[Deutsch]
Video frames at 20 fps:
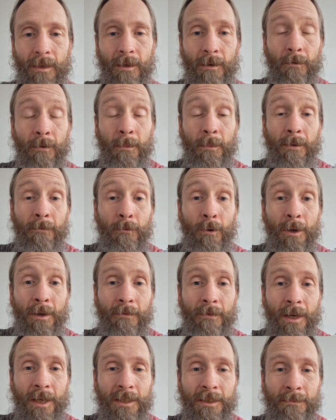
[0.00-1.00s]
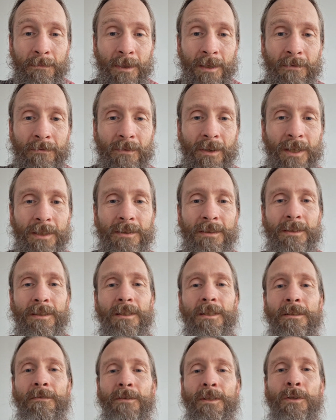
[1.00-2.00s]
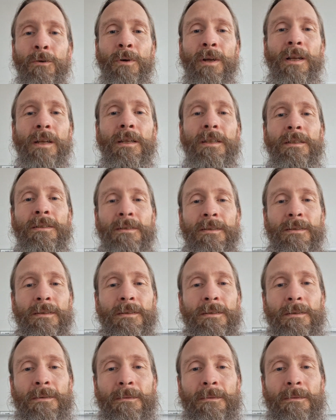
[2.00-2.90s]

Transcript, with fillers: Aber woher weiß man, was individuell ist?